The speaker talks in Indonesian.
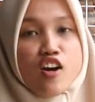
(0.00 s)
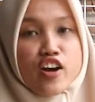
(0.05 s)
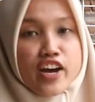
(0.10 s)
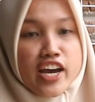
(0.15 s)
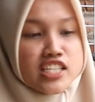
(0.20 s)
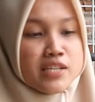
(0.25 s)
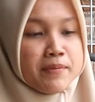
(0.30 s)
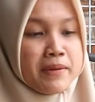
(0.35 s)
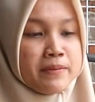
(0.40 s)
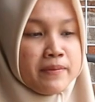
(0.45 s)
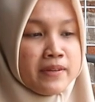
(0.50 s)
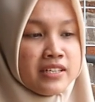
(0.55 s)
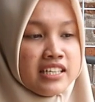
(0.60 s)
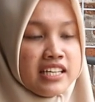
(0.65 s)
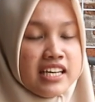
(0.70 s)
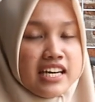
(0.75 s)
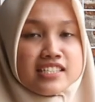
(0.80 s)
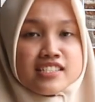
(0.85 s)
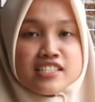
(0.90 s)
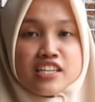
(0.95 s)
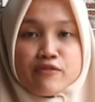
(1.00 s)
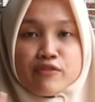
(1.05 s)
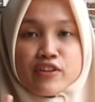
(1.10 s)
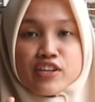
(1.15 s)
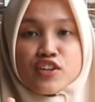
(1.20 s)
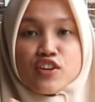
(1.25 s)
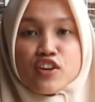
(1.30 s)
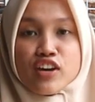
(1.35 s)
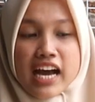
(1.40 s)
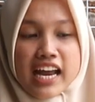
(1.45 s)
Oke okay, Sobat Bedilers, di
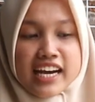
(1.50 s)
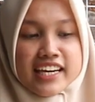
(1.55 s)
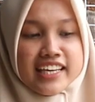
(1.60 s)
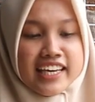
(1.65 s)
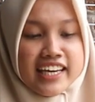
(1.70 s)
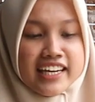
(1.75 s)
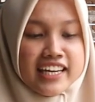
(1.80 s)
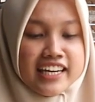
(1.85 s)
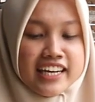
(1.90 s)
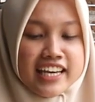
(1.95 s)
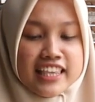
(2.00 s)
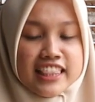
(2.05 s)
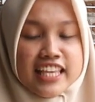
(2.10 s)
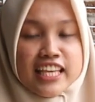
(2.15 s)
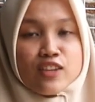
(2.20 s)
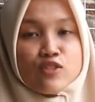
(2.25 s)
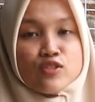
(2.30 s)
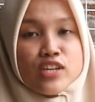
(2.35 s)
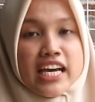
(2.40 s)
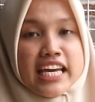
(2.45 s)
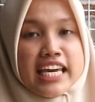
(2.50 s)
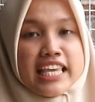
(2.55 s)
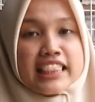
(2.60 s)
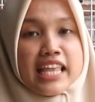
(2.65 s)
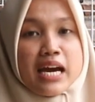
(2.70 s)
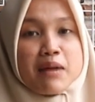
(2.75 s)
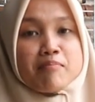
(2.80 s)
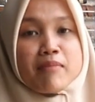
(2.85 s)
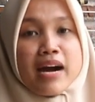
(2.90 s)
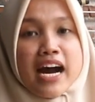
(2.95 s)
video kali ini nih tentunya
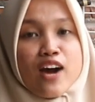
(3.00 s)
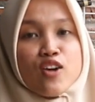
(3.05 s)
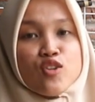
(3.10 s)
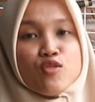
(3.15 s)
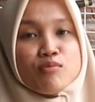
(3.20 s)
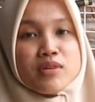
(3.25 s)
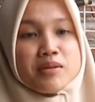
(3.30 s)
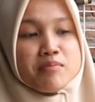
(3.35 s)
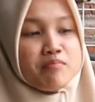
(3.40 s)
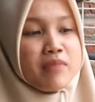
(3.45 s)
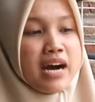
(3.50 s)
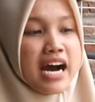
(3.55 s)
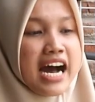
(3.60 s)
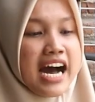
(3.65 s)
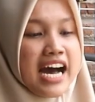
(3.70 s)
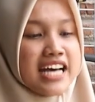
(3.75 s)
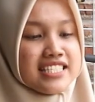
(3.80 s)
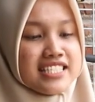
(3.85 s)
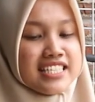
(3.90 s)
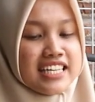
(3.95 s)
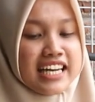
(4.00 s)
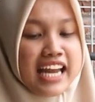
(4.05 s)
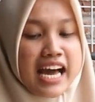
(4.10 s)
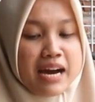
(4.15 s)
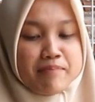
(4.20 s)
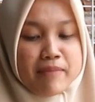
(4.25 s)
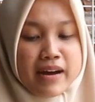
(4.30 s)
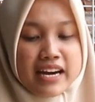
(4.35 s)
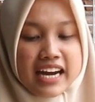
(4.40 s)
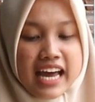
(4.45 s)
kita mau membahas
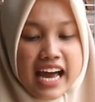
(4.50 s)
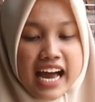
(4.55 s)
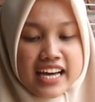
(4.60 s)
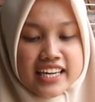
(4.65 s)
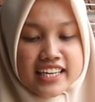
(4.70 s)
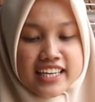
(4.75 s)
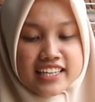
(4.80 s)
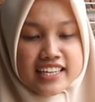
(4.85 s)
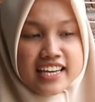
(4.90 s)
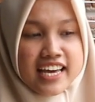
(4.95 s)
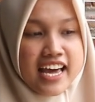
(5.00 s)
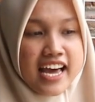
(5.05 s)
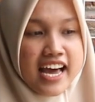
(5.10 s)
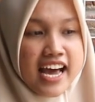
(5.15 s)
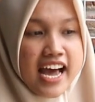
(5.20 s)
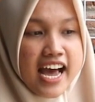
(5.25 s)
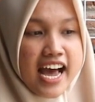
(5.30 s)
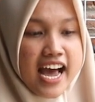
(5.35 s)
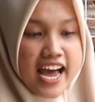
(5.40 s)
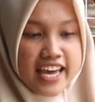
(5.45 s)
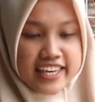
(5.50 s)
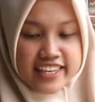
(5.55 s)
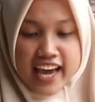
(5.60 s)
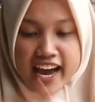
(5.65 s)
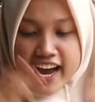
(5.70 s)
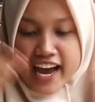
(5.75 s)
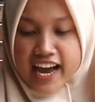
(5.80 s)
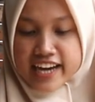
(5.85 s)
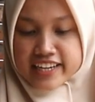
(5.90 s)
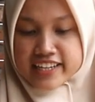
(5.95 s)
senapan angin
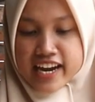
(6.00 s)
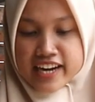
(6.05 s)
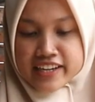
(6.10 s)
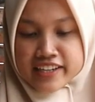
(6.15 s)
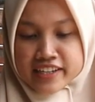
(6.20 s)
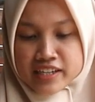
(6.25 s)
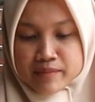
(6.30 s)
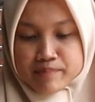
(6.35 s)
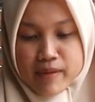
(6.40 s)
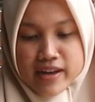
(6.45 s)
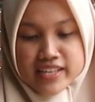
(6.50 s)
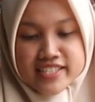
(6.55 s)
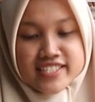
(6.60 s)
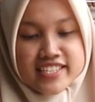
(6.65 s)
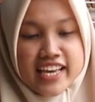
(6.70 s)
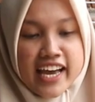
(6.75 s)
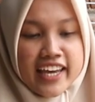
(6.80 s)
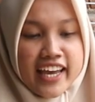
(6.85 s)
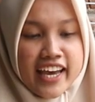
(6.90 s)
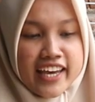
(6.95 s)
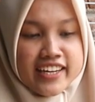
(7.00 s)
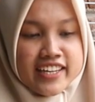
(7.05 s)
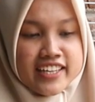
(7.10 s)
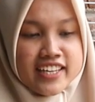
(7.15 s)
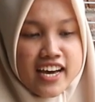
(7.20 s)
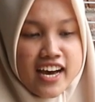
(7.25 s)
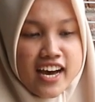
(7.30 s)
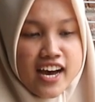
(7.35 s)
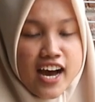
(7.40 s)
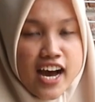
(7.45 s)
yang ada di depan saya
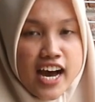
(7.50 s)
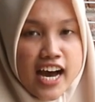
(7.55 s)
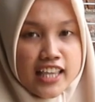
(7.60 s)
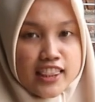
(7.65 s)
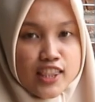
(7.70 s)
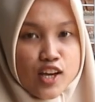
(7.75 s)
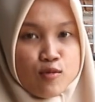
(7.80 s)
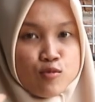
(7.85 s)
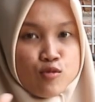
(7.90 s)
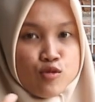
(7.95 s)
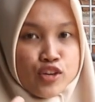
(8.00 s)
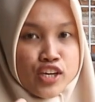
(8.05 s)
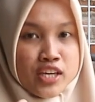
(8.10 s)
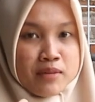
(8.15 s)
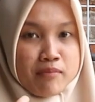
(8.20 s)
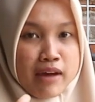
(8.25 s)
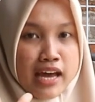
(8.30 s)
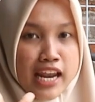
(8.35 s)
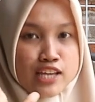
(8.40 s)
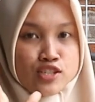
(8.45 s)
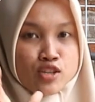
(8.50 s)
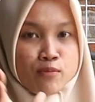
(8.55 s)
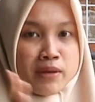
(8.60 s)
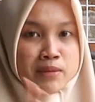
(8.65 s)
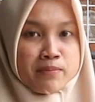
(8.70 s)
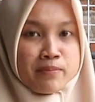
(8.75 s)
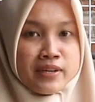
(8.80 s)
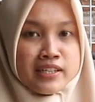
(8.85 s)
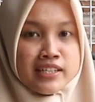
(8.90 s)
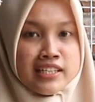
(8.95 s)
ini ya atau mungkin malah
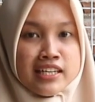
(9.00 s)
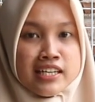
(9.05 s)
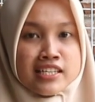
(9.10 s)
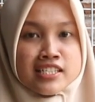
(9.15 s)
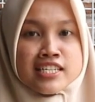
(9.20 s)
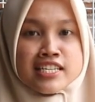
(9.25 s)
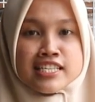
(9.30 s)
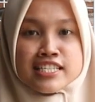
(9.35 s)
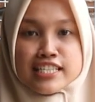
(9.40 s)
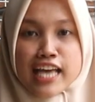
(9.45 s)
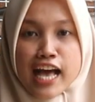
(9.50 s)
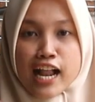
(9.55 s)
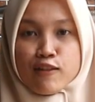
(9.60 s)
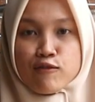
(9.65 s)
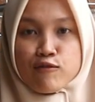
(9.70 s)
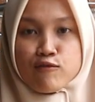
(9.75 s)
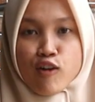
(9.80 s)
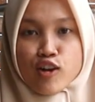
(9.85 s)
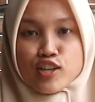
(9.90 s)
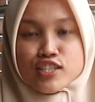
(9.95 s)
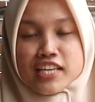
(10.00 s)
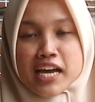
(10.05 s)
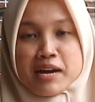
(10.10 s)
sobat berdiri ini salfok